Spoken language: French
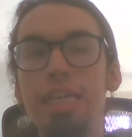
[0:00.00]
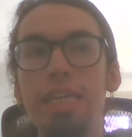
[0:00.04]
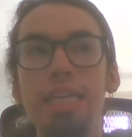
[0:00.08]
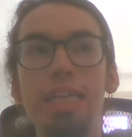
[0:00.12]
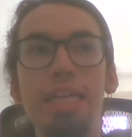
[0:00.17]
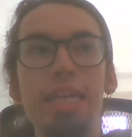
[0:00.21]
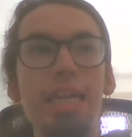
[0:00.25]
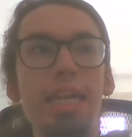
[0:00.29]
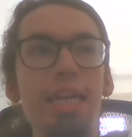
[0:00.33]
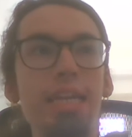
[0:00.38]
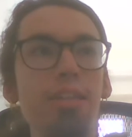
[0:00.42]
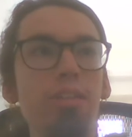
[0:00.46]

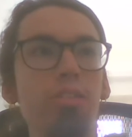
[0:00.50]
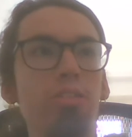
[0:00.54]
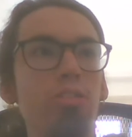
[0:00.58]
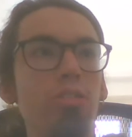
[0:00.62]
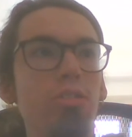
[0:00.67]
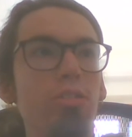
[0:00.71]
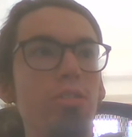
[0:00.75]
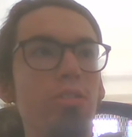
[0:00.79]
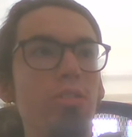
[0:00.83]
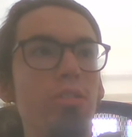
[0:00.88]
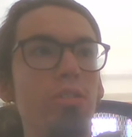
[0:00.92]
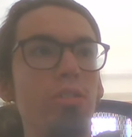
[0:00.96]
qui est
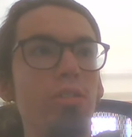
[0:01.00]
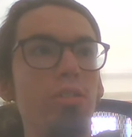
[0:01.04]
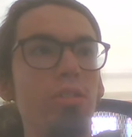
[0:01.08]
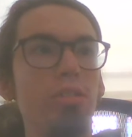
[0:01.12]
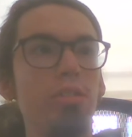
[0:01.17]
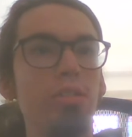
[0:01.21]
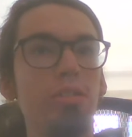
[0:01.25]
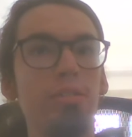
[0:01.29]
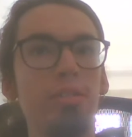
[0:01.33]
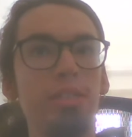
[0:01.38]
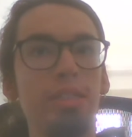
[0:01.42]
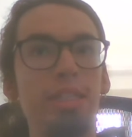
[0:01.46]

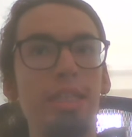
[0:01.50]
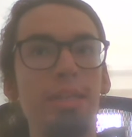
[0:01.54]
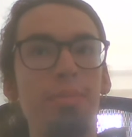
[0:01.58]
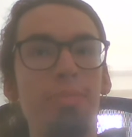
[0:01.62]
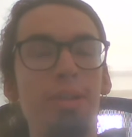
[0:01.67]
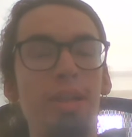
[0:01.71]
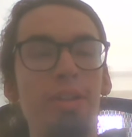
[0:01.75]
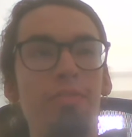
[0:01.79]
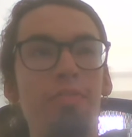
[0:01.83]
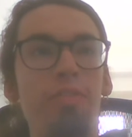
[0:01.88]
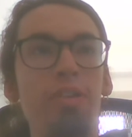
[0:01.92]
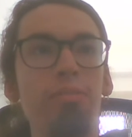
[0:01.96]
de cette
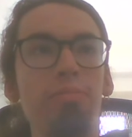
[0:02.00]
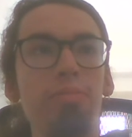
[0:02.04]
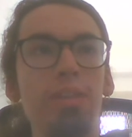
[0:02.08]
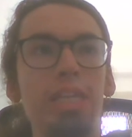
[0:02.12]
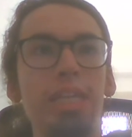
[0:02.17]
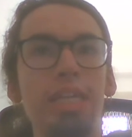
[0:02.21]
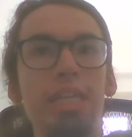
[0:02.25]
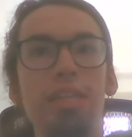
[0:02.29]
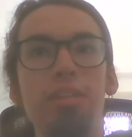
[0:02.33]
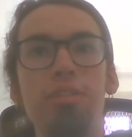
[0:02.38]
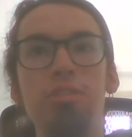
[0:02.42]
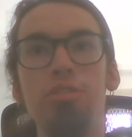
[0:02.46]
plateforme
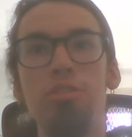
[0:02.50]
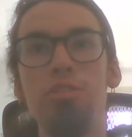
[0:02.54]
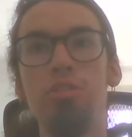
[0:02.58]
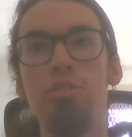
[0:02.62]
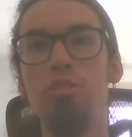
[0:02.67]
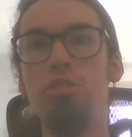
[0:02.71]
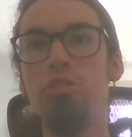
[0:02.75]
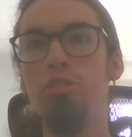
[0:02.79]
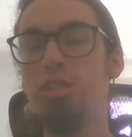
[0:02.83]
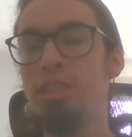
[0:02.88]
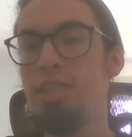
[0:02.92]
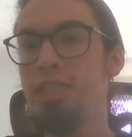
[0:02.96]
qui est
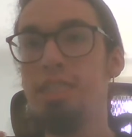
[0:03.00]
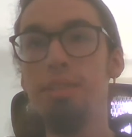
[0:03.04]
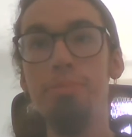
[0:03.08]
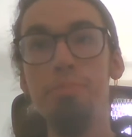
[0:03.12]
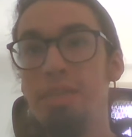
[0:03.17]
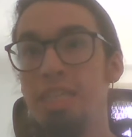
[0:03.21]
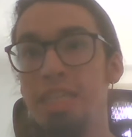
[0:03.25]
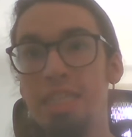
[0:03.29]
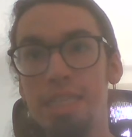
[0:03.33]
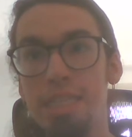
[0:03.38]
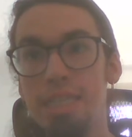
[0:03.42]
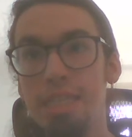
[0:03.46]
de,
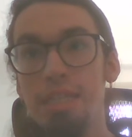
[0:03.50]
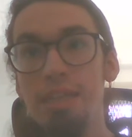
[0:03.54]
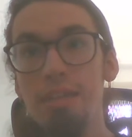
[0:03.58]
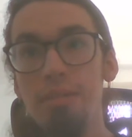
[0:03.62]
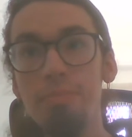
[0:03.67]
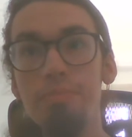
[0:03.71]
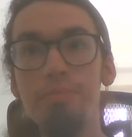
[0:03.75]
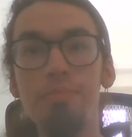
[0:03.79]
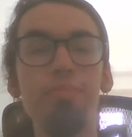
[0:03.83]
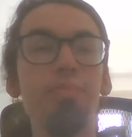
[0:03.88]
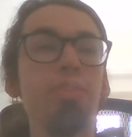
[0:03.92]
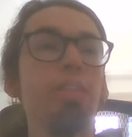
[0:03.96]

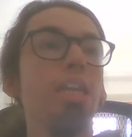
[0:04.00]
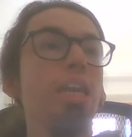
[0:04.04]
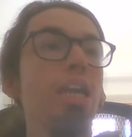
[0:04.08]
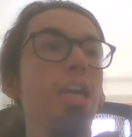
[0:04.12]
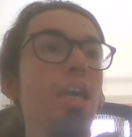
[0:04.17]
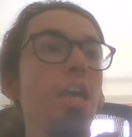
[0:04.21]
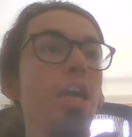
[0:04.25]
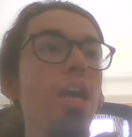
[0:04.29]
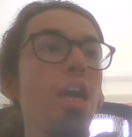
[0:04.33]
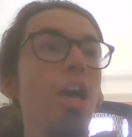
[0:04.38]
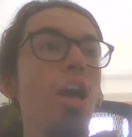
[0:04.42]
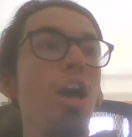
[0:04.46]
CBC
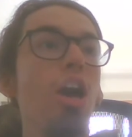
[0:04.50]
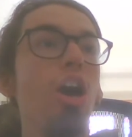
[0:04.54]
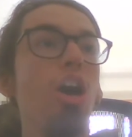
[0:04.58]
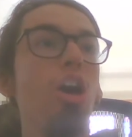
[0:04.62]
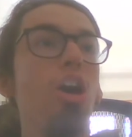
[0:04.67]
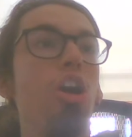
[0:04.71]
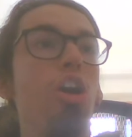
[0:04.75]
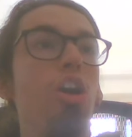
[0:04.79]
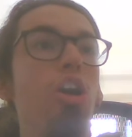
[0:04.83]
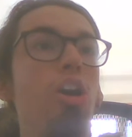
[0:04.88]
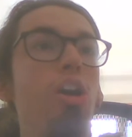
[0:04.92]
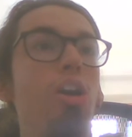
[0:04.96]

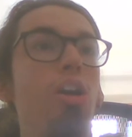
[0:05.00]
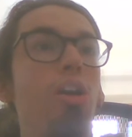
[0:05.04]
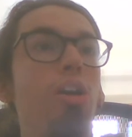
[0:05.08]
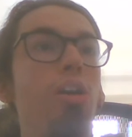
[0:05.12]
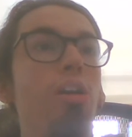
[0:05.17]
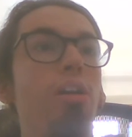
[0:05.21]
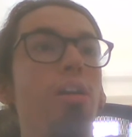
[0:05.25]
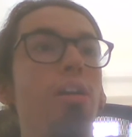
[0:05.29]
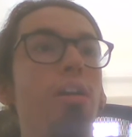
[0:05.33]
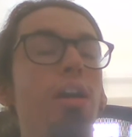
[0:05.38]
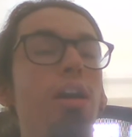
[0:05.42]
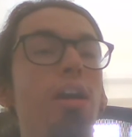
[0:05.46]

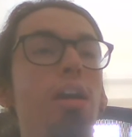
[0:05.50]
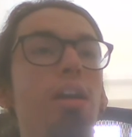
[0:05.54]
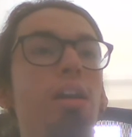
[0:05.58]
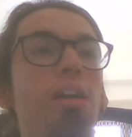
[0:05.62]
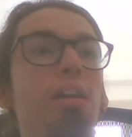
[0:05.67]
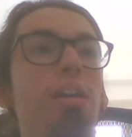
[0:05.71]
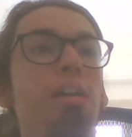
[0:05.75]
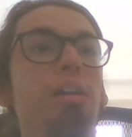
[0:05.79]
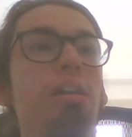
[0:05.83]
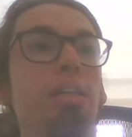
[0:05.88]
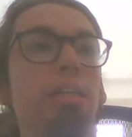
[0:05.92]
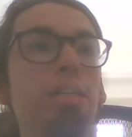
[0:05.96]
euh,
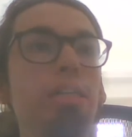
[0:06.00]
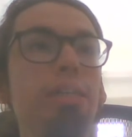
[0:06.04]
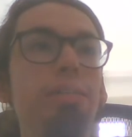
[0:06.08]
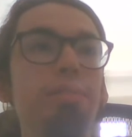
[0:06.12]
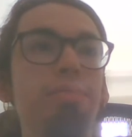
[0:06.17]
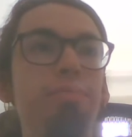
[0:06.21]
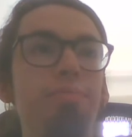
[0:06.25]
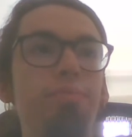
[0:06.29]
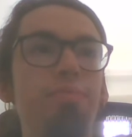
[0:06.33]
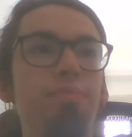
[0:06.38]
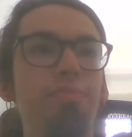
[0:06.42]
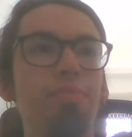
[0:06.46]
a
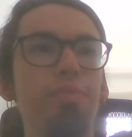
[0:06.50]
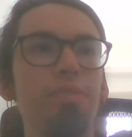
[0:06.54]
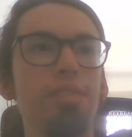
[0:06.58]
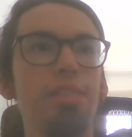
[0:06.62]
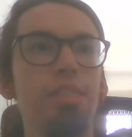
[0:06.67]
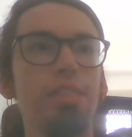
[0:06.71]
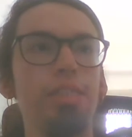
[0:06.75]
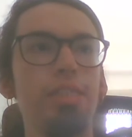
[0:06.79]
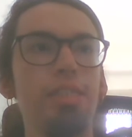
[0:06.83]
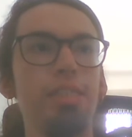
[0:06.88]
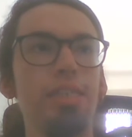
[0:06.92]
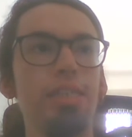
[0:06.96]

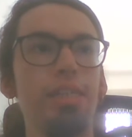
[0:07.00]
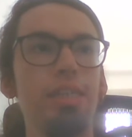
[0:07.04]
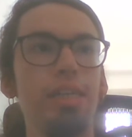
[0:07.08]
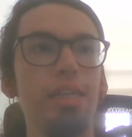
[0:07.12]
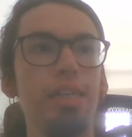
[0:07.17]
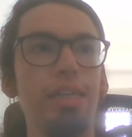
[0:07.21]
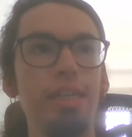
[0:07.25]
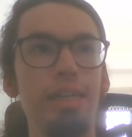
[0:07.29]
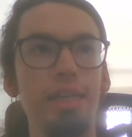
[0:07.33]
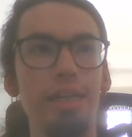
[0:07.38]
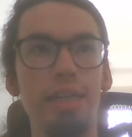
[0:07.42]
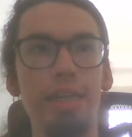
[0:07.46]

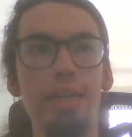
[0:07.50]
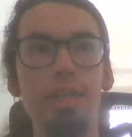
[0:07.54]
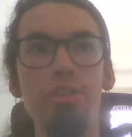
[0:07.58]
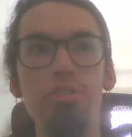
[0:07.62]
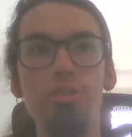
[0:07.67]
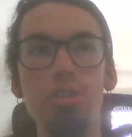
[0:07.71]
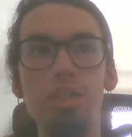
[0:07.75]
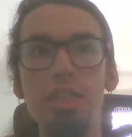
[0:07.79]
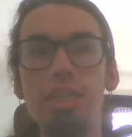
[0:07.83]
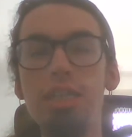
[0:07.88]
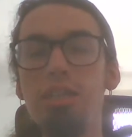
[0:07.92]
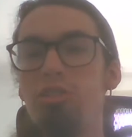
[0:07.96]

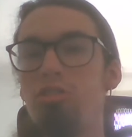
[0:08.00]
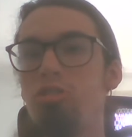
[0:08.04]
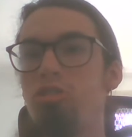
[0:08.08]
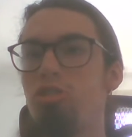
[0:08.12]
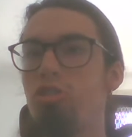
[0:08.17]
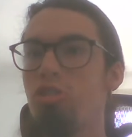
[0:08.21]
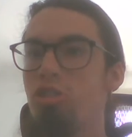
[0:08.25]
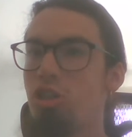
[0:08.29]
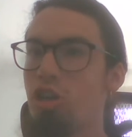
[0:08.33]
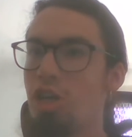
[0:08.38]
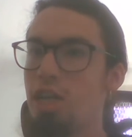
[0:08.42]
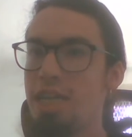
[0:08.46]
réuni
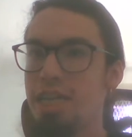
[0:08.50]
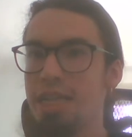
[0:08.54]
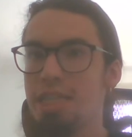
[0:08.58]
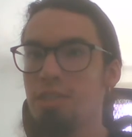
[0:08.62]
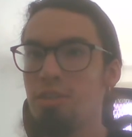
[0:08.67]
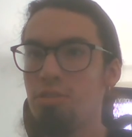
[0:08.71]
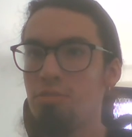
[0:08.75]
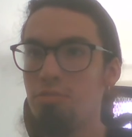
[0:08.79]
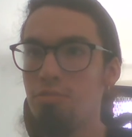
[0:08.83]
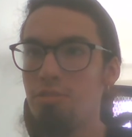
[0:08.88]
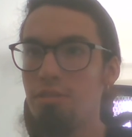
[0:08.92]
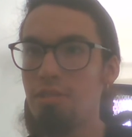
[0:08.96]
une
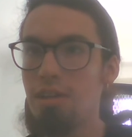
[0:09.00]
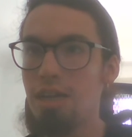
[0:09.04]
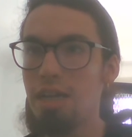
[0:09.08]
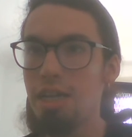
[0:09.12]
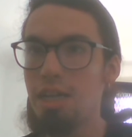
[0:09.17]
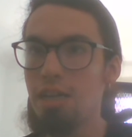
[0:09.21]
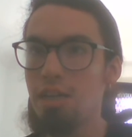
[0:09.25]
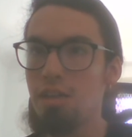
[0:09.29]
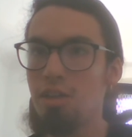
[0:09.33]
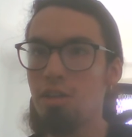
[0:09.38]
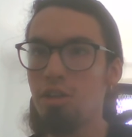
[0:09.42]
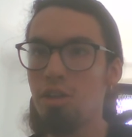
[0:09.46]
collection
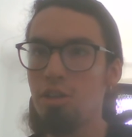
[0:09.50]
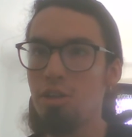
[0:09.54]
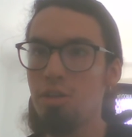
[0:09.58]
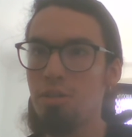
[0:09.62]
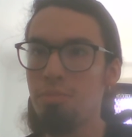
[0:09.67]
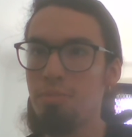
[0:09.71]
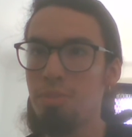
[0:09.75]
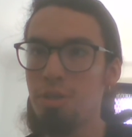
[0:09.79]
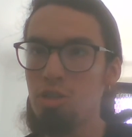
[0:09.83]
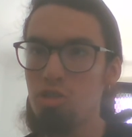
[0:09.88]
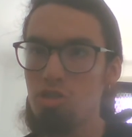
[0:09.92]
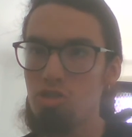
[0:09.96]

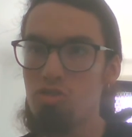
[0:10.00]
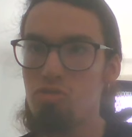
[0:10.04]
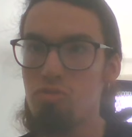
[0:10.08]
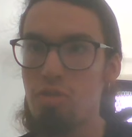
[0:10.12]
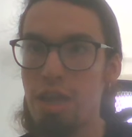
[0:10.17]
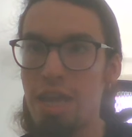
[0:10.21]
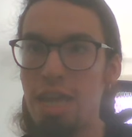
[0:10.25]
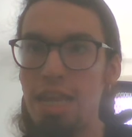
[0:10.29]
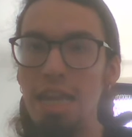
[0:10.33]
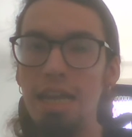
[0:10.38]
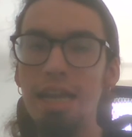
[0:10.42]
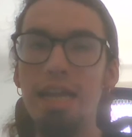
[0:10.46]
euh,
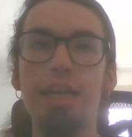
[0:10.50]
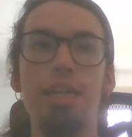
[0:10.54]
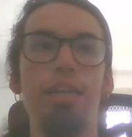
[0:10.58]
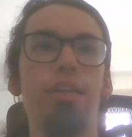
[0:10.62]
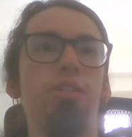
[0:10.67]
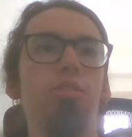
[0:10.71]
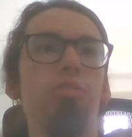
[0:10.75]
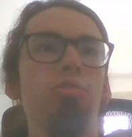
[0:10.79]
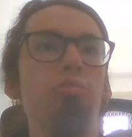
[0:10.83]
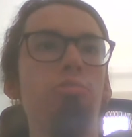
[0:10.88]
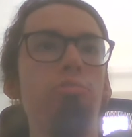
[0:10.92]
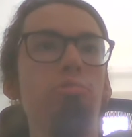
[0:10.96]
mensuelle.
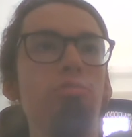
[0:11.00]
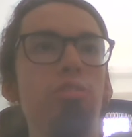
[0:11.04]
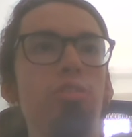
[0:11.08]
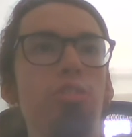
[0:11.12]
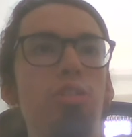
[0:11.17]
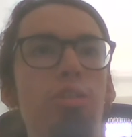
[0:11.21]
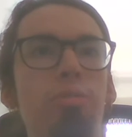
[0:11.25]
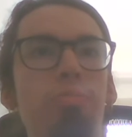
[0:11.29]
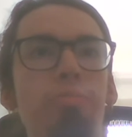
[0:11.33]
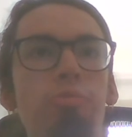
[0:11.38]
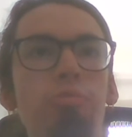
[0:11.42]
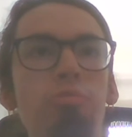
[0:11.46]
Alors
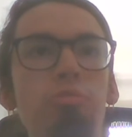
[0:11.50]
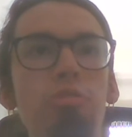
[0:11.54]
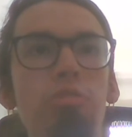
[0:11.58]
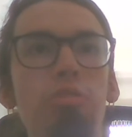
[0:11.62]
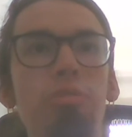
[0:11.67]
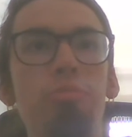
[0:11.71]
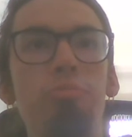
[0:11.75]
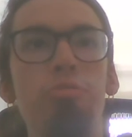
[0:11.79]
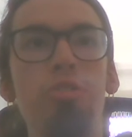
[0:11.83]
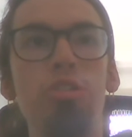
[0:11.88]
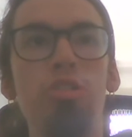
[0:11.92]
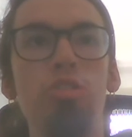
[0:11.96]
donc pour
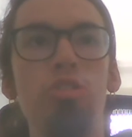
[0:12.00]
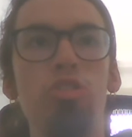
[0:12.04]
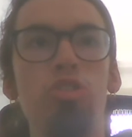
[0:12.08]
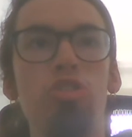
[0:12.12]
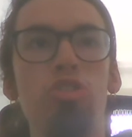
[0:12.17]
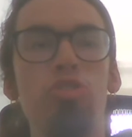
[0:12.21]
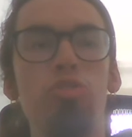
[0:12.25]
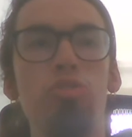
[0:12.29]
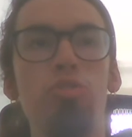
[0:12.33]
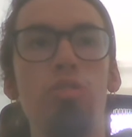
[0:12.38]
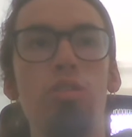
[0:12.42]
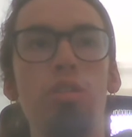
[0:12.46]
le mois de
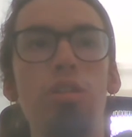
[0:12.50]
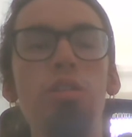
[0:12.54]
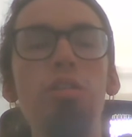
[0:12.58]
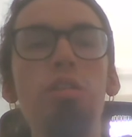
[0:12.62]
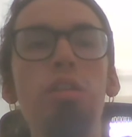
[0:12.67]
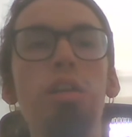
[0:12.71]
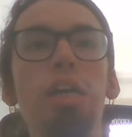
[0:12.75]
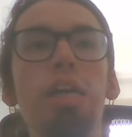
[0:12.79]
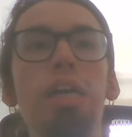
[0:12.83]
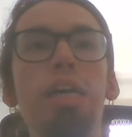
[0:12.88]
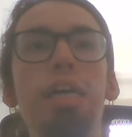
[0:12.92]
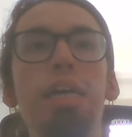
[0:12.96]

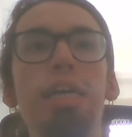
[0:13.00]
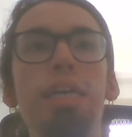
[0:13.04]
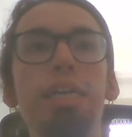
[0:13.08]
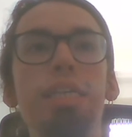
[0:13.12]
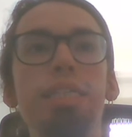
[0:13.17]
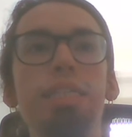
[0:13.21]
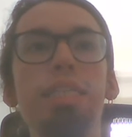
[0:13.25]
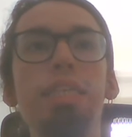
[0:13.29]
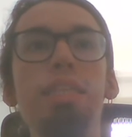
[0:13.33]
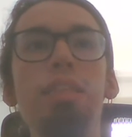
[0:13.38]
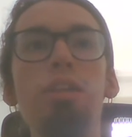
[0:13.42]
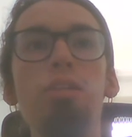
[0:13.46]
juin,
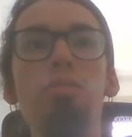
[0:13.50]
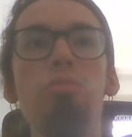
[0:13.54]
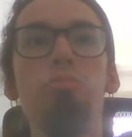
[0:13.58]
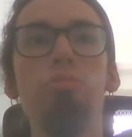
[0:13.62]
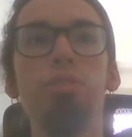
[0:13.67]
c'était